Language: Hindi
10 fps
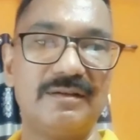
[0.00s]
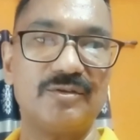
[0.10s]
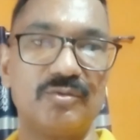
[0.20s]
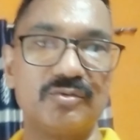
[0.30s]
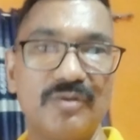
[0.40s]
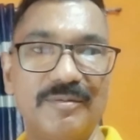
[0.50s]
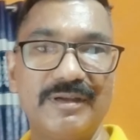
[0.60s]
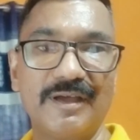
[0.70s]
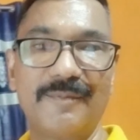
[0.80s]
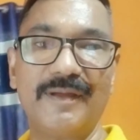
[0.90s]
तो दोस्तों अभी
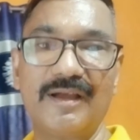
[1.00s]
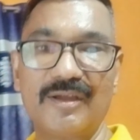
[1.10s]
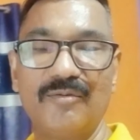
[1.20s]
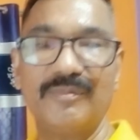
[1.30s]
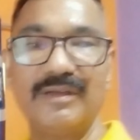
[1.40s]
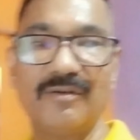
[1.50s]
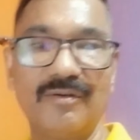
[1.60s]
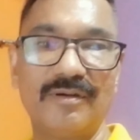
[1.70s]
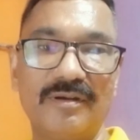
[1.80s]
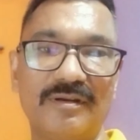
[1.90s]
घर पे आ गया हूँ मैं
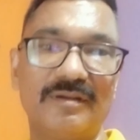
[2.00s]
और